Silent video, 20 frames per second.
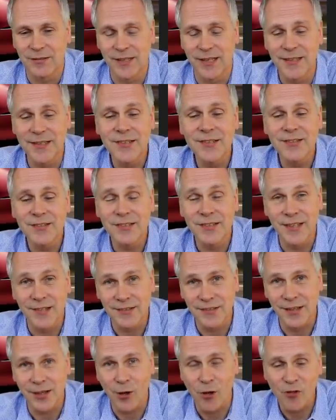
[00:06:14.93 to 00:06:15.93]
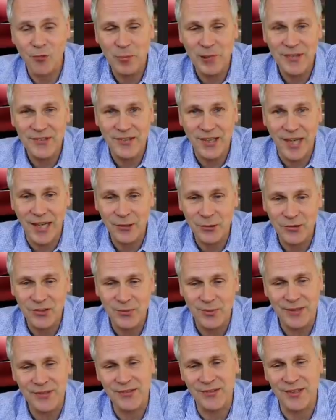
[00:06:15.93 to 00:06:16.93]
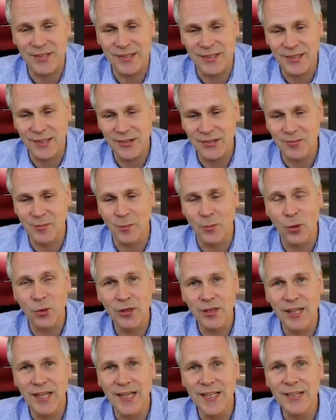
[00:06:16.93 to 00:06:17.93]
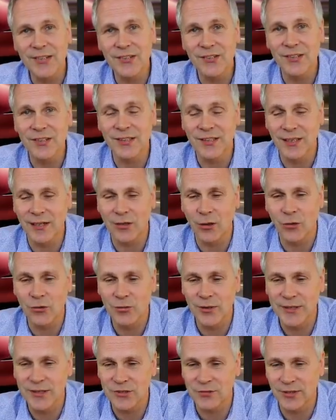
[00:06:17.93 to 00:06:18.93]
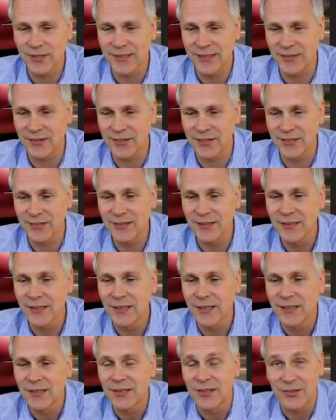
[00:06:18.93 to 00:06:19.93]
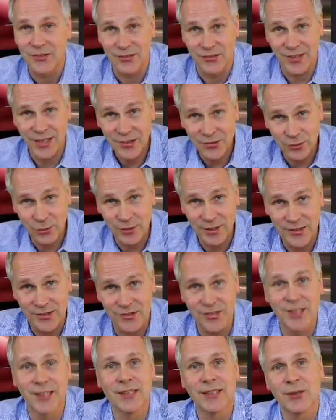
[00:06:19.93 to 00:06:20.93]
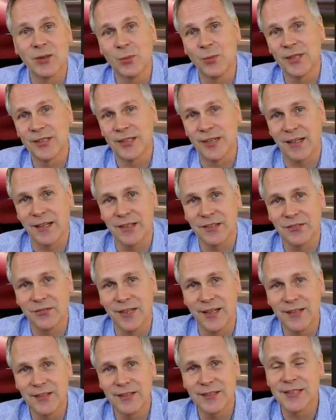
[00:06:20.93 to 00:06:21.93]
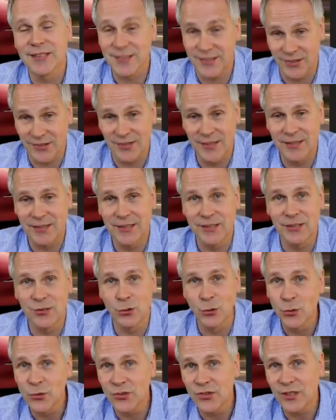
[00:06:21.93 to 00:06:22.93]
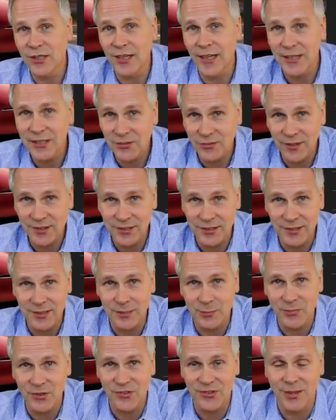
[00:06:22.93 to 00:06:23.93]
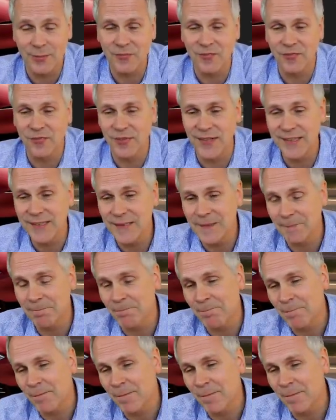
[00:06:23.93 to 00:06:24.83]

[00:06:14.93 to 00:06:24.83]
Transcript: Der nächste Tesla auf Platz 21, das Model S in der Long-Range-Variante. 610 Kilometer Reichweite ist tatsächlich die höchste Reichweite hier im gesamten Feld.